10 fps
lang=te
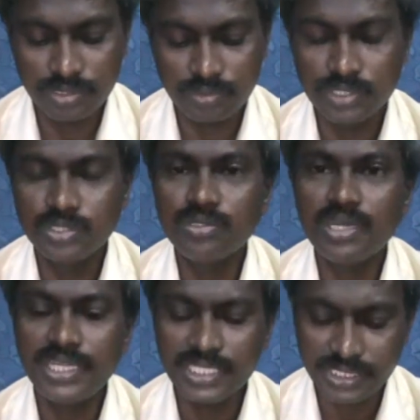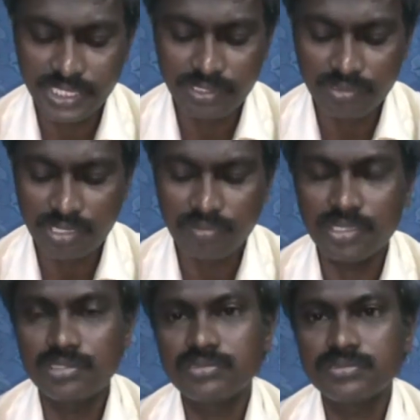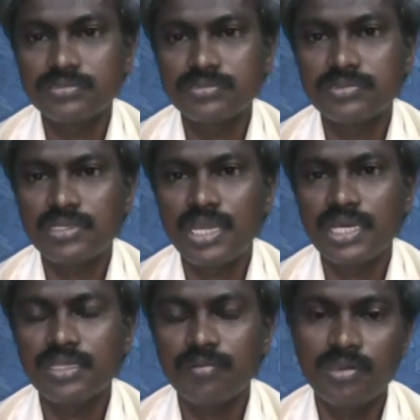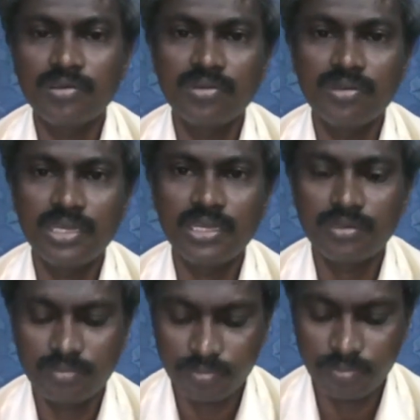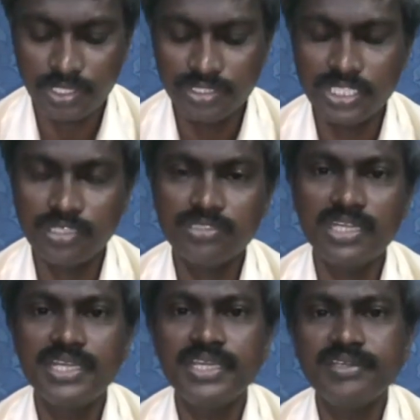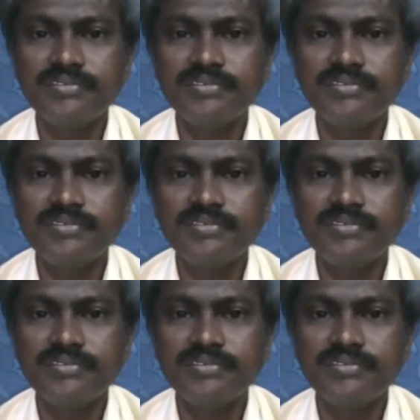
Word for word: వద్దు అంటే చేయటం అలవాటు ఆదామావులు కూడా పండు తినొద్దు అంటే